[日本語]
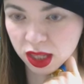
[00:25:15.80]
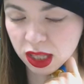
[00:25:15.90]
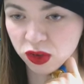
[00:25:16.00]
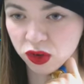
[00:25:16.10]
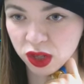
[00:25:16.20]

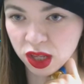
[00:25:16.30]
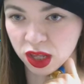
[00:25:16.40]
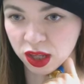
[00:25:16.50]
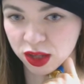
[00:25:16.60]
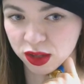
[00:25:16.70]
で
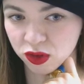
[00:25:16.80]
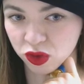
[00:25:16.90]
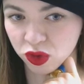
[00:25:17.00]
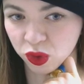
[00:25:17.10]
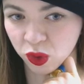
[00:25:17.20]
次
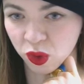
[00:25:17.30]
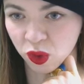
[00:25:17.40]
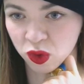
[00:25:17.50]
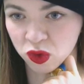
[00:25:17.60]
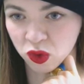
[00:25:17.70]
ちょっと
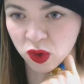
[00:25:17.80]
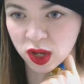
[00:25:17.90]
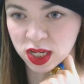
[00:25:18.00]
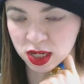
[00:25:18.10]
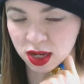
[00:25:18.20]
ロウソク
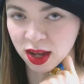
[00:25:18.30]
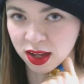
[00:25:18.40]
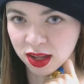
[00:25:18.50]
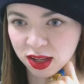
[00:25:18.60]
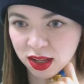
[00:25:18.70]
足が
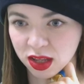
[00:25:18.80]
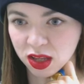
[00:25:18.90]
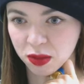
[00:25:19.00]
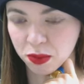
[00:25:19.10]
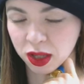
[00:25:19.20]

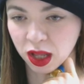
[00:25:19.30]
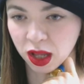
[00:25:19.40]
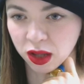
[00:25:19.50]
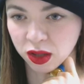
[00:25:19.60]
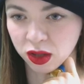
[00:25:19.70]
ま
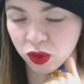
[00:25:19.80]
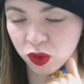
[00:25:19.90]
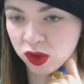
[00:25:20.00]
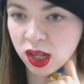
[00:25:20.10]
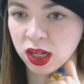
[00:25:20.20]
た陽
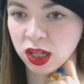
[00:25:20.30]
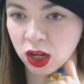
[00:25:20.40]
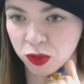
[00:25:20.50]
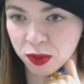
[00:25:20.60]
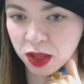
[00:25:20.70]
性にな
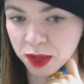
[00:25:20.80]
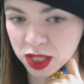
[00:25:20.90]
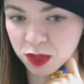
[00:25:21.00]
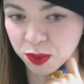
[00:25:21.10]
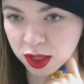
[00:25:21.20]
るまで
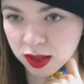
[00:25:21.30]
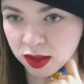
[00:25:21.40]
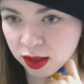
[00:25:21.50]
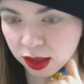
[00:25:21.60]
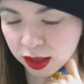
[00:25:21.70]
待ちます